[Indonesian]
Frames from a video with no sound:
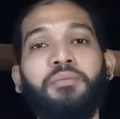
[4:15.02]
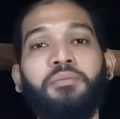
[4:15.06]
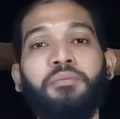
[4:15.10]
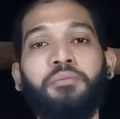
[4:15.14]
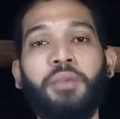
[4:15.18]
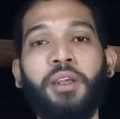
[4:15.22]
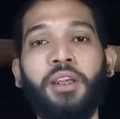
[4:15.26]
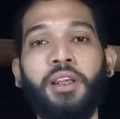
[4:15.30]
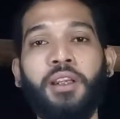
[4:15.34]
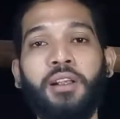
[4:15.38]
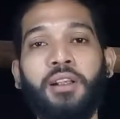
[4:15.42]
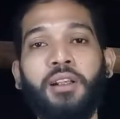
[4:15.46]

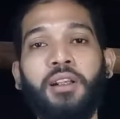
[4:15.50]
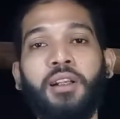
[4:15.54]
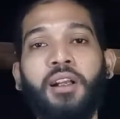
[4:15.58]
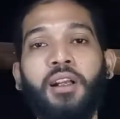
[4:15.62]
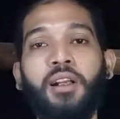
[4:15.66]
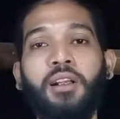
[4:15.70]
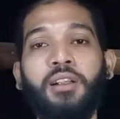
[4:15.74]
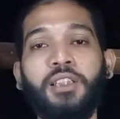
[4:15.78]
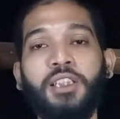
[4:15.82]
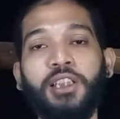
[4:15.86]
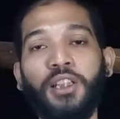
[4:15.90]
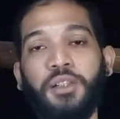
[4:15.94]

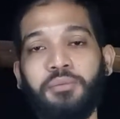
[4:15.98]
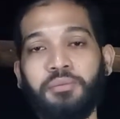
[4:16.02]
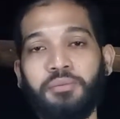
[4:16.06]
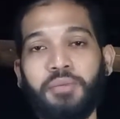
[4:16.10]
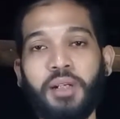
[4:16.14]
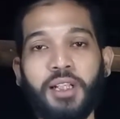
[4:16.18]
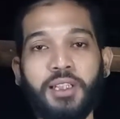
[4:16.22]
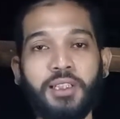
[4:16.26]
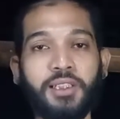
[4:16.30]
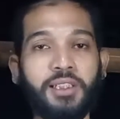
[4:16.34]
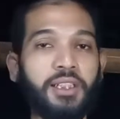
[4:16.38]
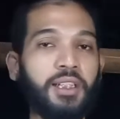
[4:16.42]
megang jam
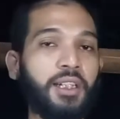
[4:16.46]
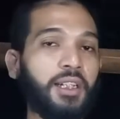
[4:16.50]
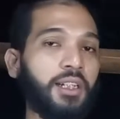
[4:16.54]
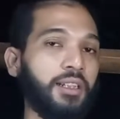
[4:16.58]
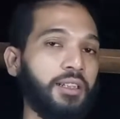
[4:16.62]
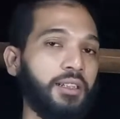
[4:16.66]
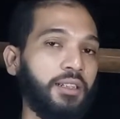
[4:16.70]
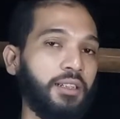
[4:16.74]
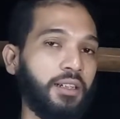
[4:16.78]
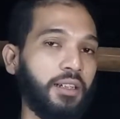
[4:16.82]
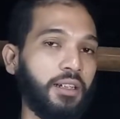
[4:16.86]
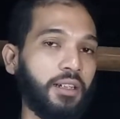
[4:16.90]
pasir
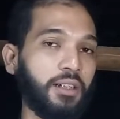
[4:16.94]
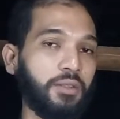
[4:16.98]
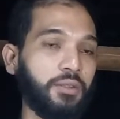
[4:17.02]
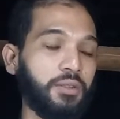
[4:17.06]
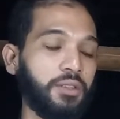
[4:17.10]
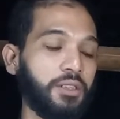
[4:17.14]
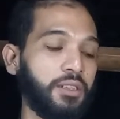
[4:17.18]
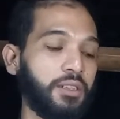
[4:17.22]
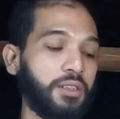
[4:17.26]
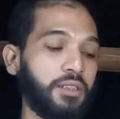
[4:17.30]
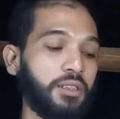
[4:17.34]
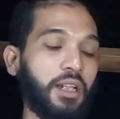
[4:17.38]

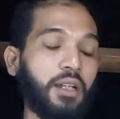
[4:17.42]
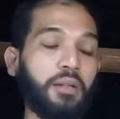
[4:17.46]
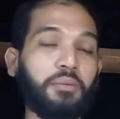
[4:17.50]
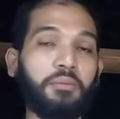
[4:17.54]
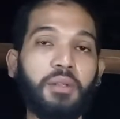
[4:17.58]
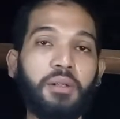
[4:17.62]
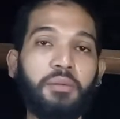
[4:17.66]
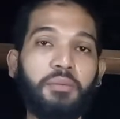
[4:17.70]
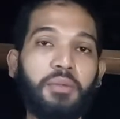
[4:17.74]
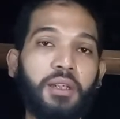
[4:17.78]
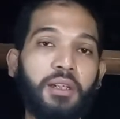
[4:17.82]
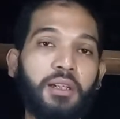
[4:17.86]
terus
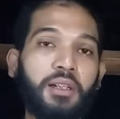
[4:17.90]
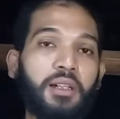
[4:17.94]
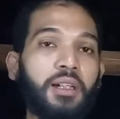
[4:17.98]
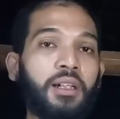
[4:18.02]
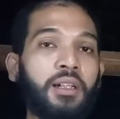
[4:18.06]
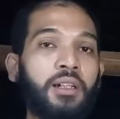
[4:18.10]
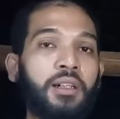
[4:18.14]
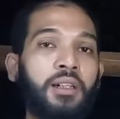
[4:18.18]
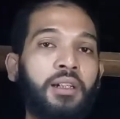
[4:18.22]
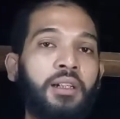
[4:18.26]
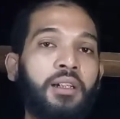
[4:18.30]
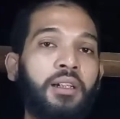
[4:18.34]
sama
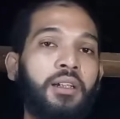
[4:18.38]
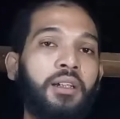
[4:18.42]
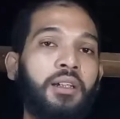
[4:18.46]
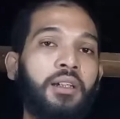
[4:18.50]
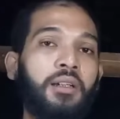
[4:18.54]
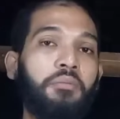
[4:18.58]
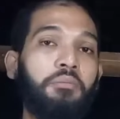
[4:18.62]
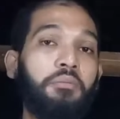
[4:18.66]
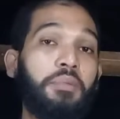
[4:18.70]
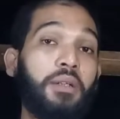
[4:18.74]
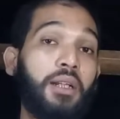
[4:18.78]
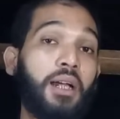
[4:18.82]
megang
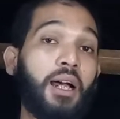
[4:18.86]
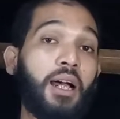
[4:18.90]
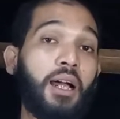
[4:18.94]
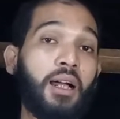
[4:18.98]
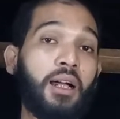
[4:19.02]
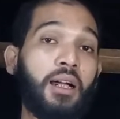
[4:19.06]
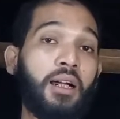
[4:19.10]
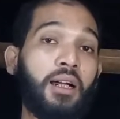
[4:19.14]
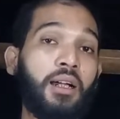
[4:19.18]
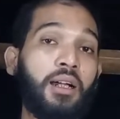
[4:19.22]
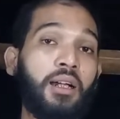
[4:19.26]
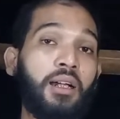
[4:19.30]

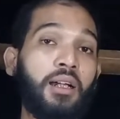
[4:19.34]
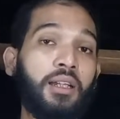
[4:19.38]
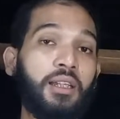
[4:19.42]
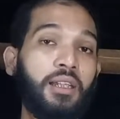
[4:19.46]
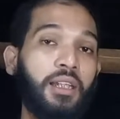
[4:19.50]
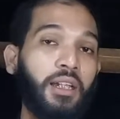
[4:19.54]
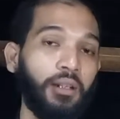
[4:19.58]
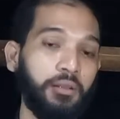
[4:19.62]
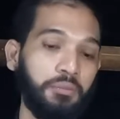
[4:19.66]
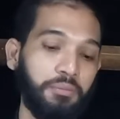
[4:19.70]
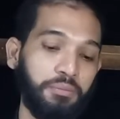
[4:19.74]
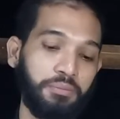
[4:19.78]
pedang
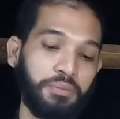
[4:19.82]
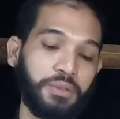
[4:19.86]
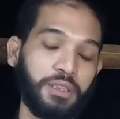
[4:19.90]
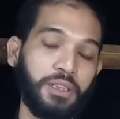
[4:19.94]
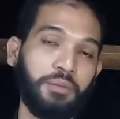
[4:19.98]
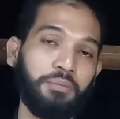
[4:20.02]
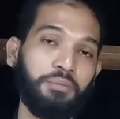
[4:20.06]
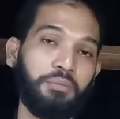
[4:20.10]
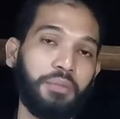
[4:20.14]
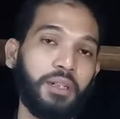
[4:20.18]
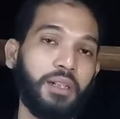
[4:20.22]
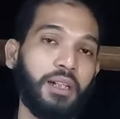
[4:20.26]
yang
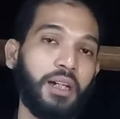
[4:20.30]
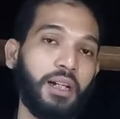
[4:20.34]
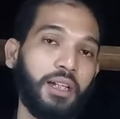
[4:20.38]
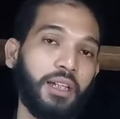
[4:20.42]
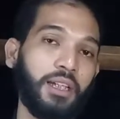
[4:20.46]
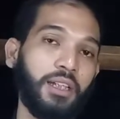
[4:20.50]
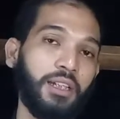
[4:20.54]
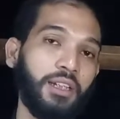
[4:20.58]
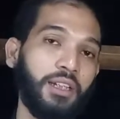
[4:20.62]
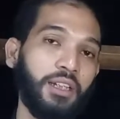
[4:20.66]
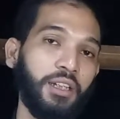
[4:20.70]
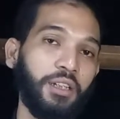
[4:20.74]
si
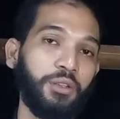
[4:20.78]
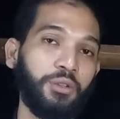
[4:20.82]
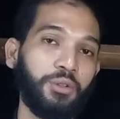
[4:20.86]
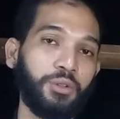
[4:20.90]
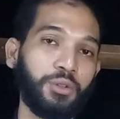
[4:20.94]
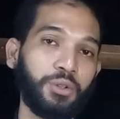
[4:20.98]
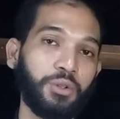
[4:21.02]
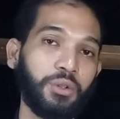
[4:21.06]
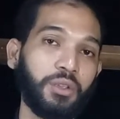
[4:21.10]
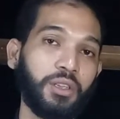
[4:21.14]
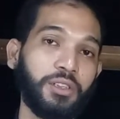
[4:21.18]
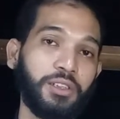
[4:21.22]
pedangnya ini
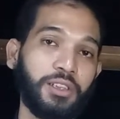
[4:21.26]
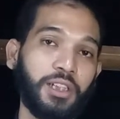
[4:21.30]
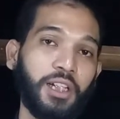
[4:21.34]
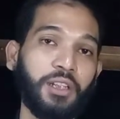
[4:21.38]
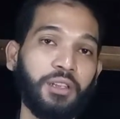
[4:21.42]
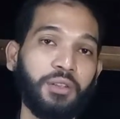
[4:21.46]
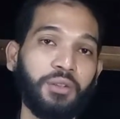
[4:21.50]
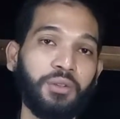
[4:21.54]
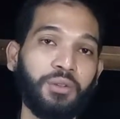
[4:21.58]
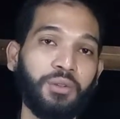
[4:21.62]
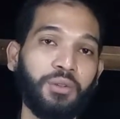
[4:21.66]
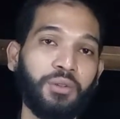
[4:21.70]
nusuk ke
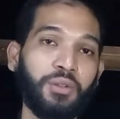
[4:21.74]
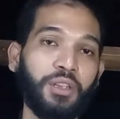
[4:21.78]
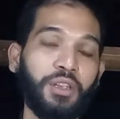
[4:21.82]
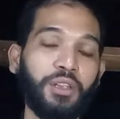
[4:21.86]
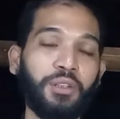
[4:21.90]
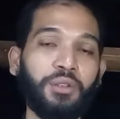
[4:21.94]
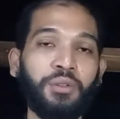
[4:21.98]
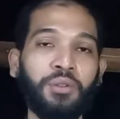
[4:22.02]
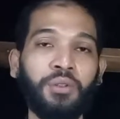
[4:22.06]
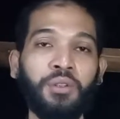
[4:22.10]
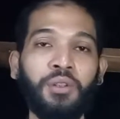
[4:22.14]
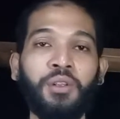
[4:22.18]
jantung
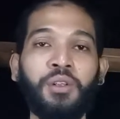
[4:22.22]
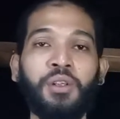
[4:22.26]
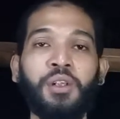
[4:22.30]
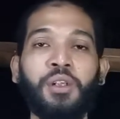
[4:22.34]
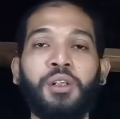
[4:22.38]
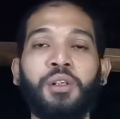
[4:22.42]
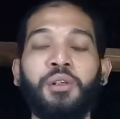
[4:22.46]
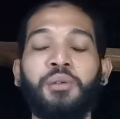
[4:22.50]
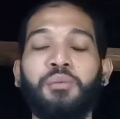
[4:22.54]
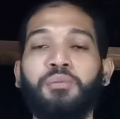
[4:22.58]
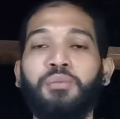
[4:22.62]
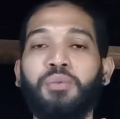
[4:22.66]
itu
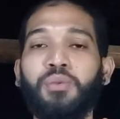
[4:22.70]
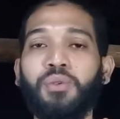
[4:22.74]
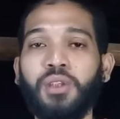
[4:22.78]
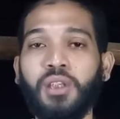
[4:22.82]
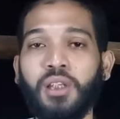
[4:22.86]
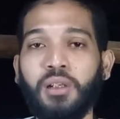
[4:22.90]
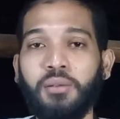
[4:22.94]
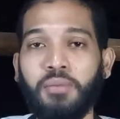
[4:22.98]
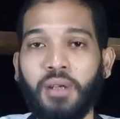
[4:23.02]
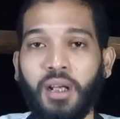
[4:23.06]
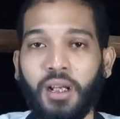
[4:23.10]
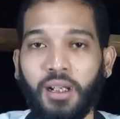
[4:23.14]

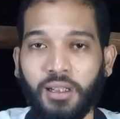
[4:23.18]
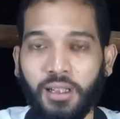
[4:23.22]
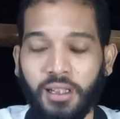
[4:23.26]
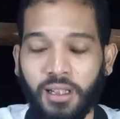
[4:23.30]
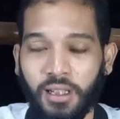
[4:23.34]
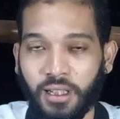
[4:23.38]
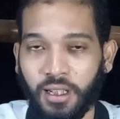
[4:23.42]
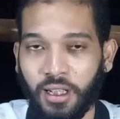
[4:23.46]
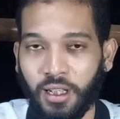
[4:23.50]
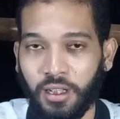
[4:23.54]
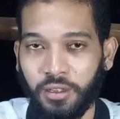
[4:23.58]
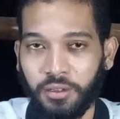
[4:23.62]
punya
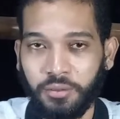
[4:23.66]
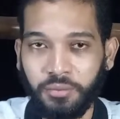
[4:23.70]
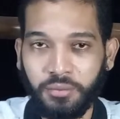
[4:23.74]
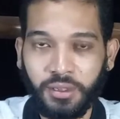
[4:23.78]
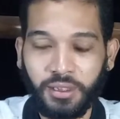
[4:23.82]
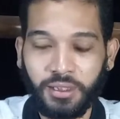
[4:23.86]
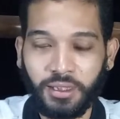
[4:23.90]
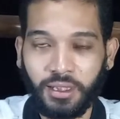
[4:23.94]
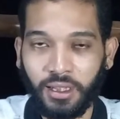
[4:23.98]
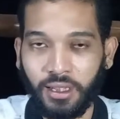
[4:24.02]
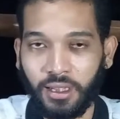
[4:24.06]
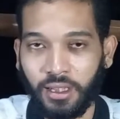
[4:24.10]
makna kalau
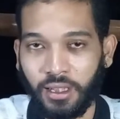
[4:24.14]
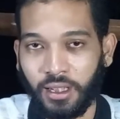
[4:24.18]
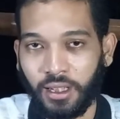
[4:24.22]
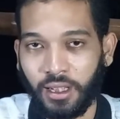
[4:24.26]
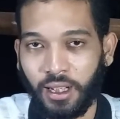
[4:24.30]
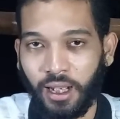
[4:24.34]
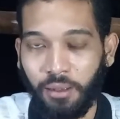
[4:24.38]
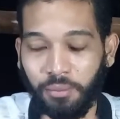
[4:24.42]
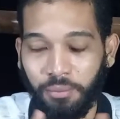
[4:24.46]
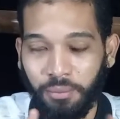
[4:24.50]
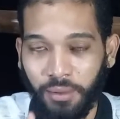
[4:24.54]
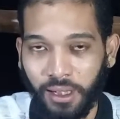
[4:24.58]
misalnya
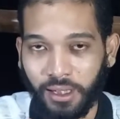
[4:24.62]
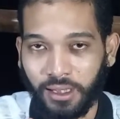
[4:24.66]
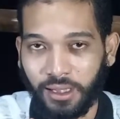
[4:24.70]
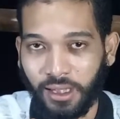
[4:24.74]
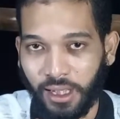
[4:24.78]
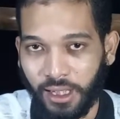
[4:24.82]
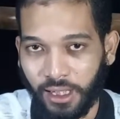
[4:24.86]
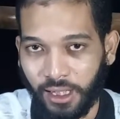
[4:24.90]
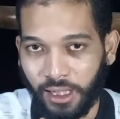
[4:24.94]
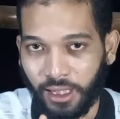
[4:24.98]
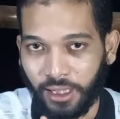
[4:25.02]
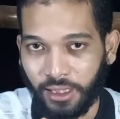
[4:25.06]
kapal
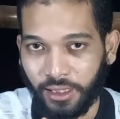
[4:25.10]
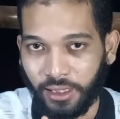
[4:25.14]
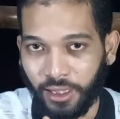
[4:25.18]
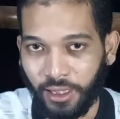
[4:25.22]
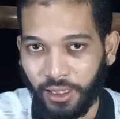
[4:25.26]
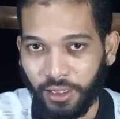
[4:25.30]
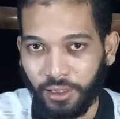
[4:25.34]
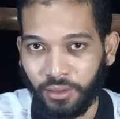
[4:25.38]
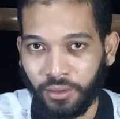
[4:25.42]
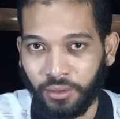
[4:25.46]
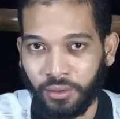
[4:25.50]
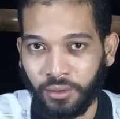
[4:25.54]

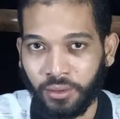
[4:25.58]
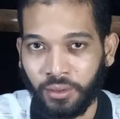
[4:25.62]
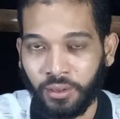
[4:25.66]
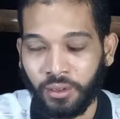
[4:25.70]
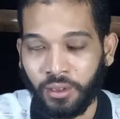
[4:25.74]
targetnya itu